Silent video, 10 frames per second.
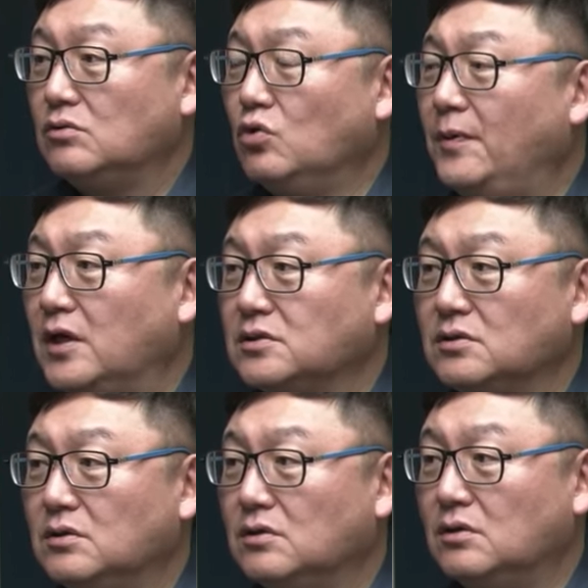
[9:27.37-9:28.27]

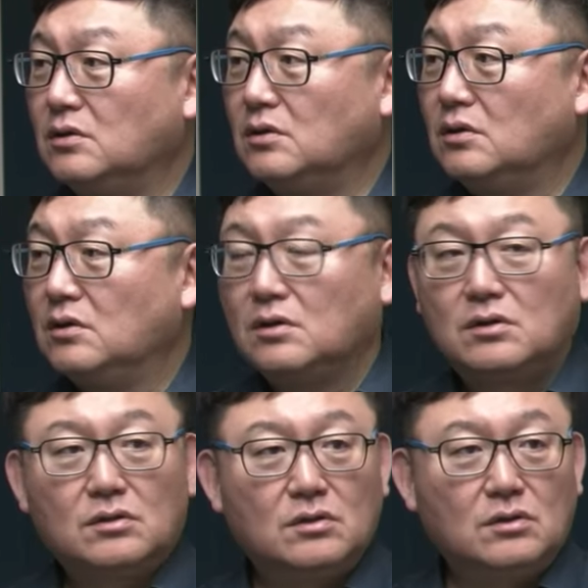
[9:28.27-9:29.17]
노벨에서
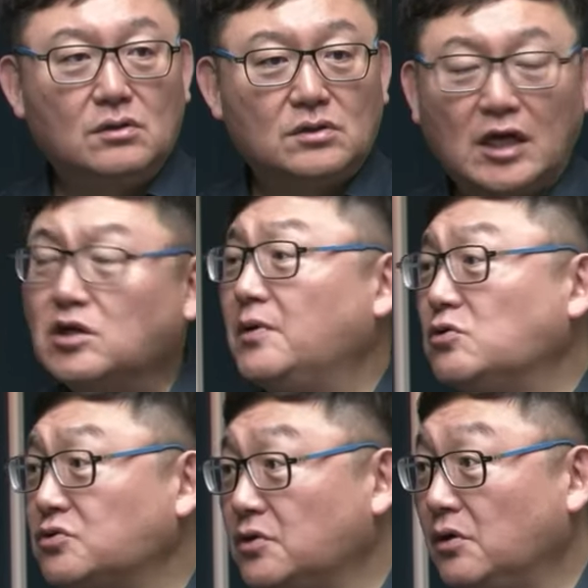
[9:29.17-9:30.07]
어, 대접을
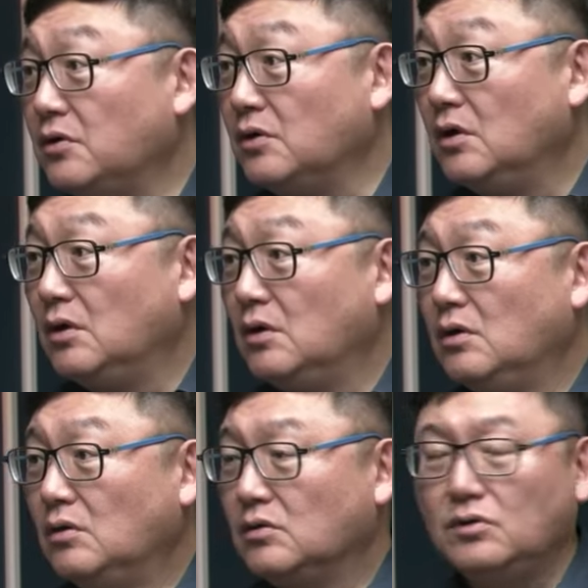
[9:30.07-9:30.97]
해줬어요.
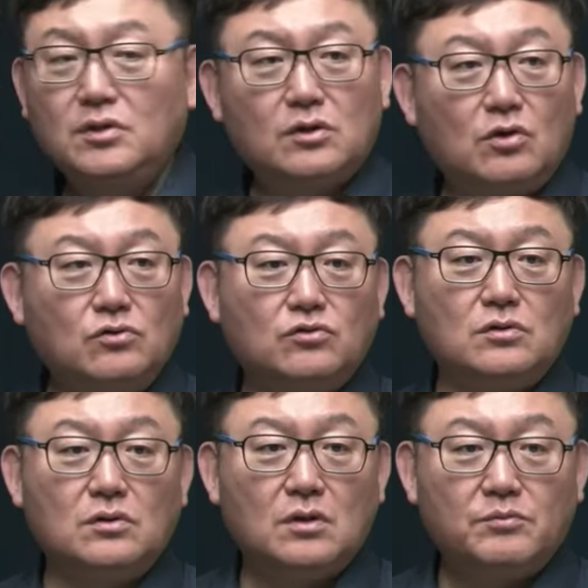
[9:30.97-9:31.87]
그런데
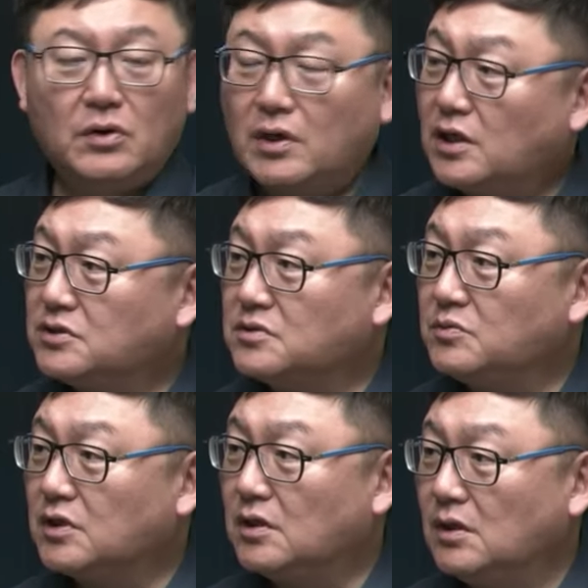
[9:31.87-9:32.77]
결국은 변화가
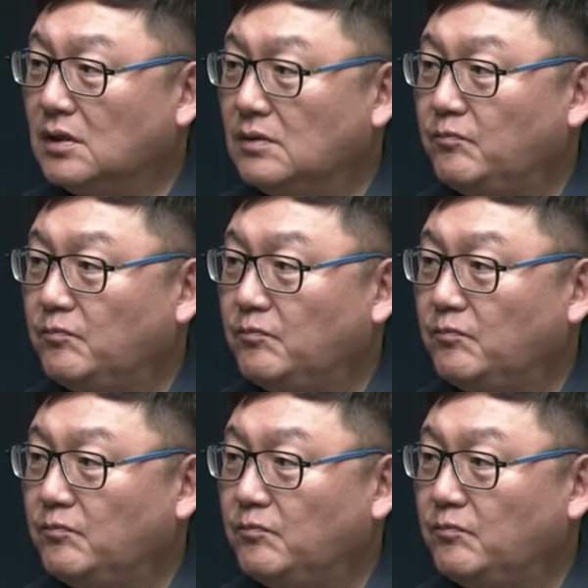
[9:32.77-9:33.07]
있었습니까?